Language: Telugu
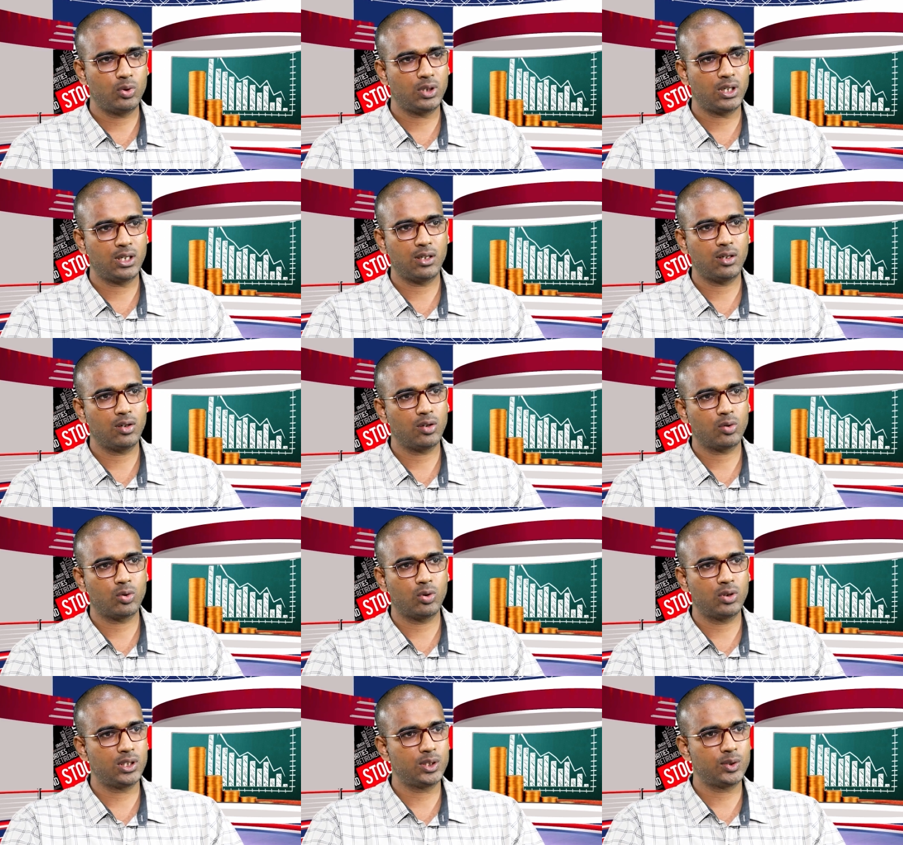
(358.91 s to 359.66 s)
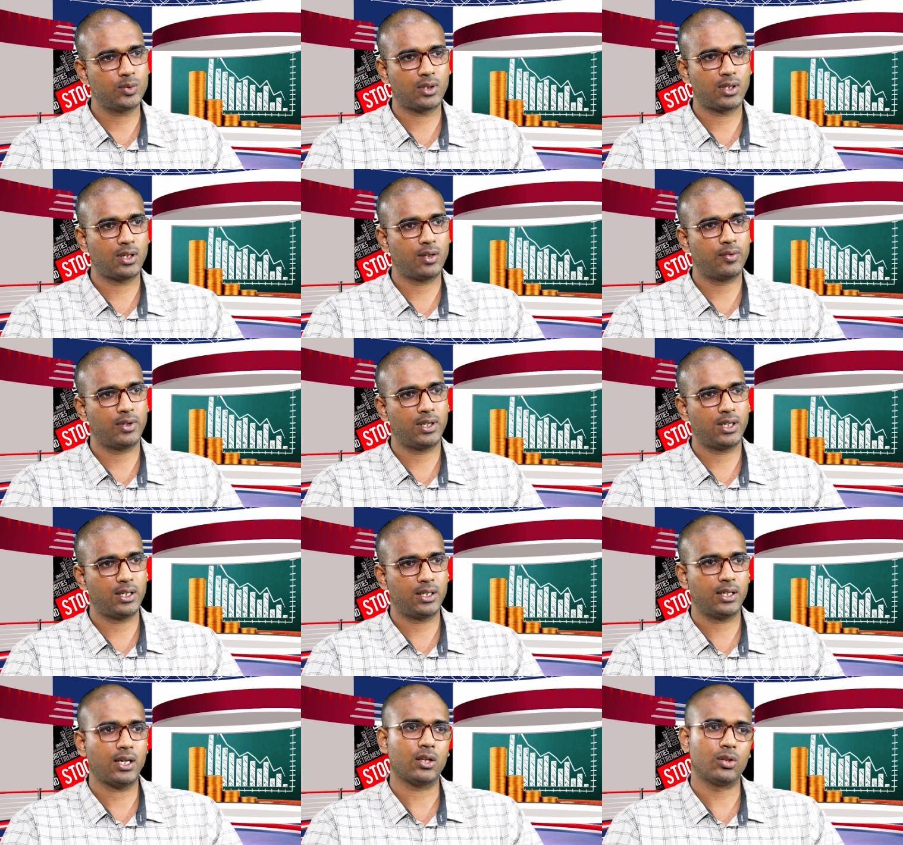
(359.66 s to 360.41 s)
మూడేళ్లలో కోటీశ్వర్లు
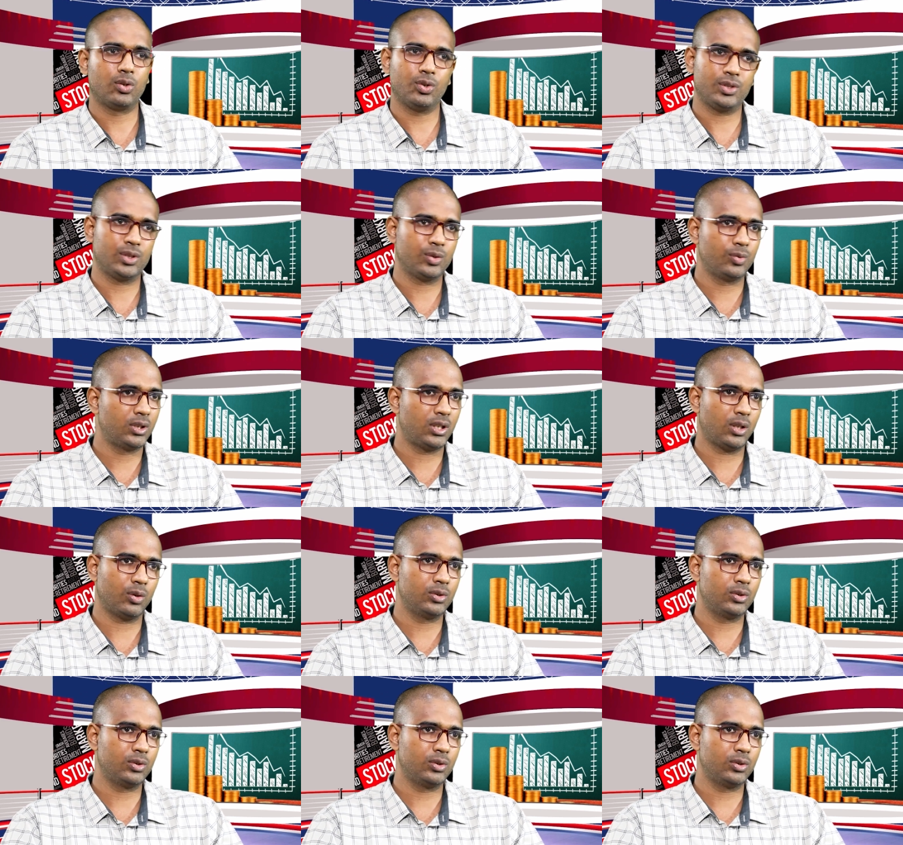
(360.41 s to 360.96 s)
అవ్వాలంటే అదృష్టం ఉంటే